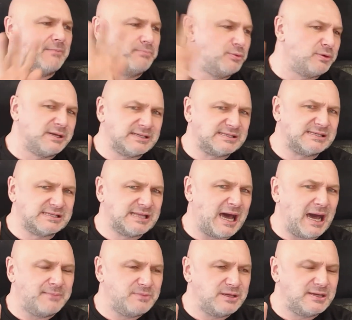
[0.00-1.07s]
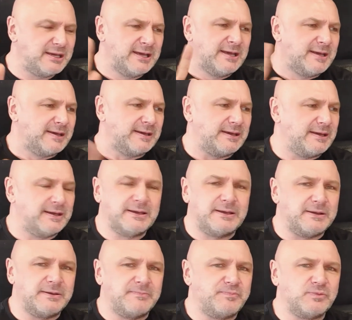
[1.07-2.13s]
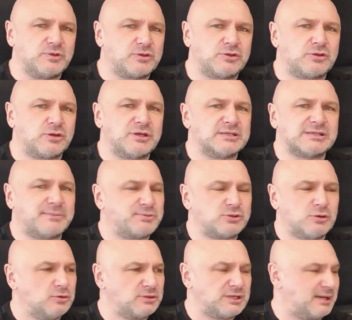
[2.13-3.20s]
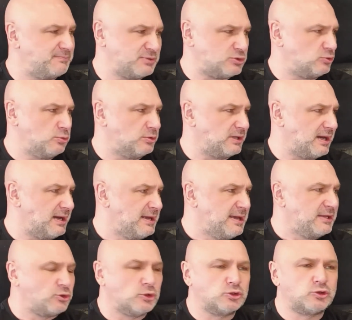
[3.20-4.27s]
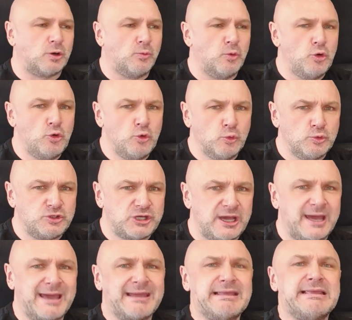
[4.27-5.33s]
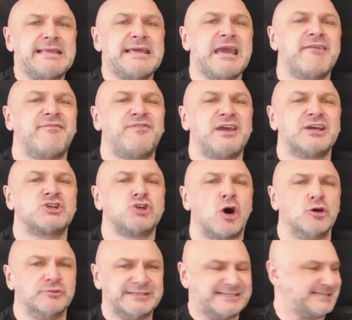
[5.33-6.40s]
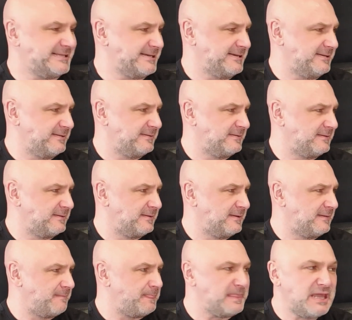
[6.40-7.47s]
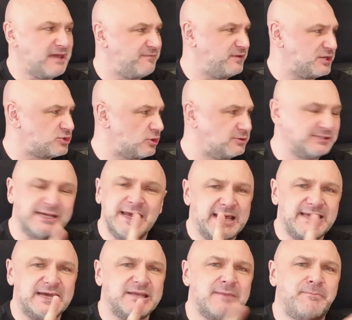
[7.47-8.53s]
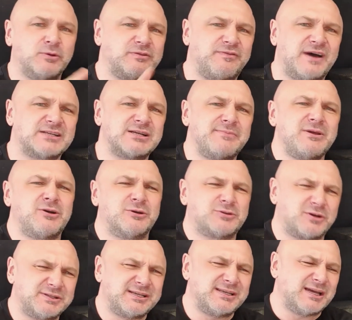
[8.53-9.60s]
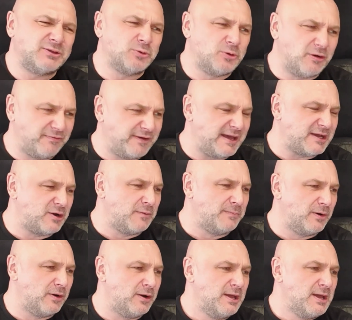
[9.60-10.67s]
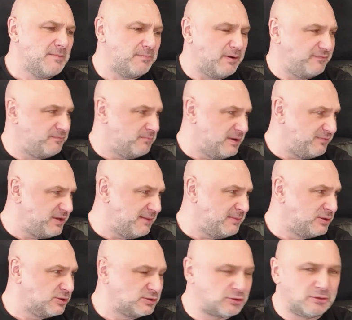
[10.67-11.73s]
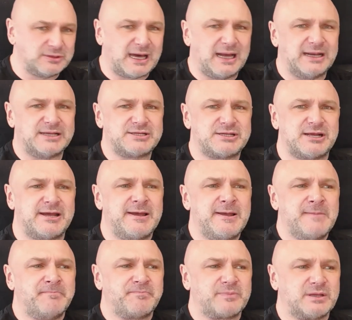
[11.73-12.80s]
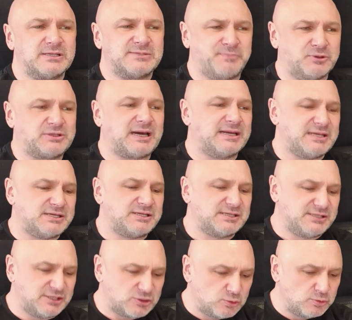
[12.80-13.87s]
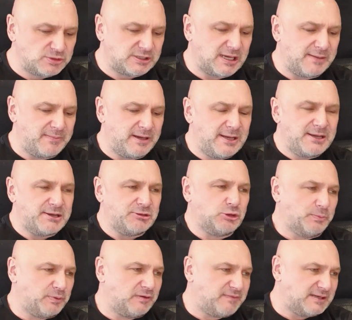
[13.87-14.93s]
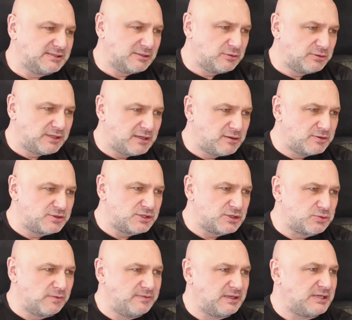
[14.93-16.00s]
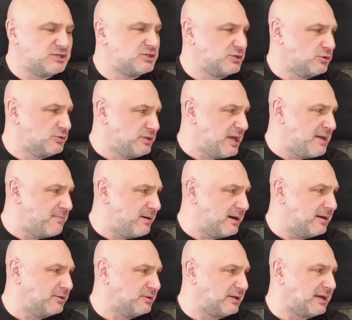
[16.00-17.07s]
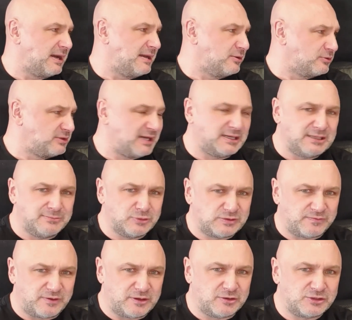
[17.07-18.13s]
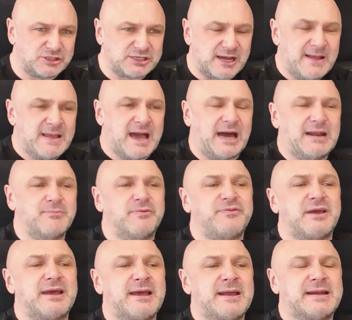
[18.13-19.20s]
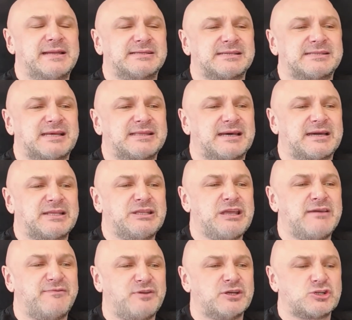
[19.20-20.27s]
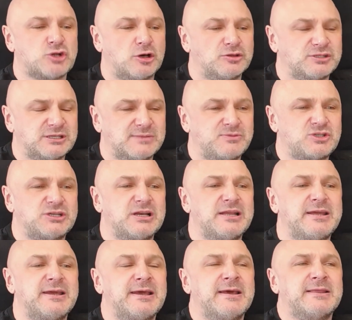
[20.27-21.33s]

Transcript: Bóg jest z nami. Tak. E, to jest absolutna bzdura. To są ludzie niewierzący. Niewierzący. Ja nie podważam ich odrodzenia duchowego, bo, bo my wiemy doskonale, że mm, spotkanie się z Jezusem doprowadza do tego, że człowiek idzie do nieba, od oddanie mu swojego życia. Ale mówię na zasadach niewierzącym, czyli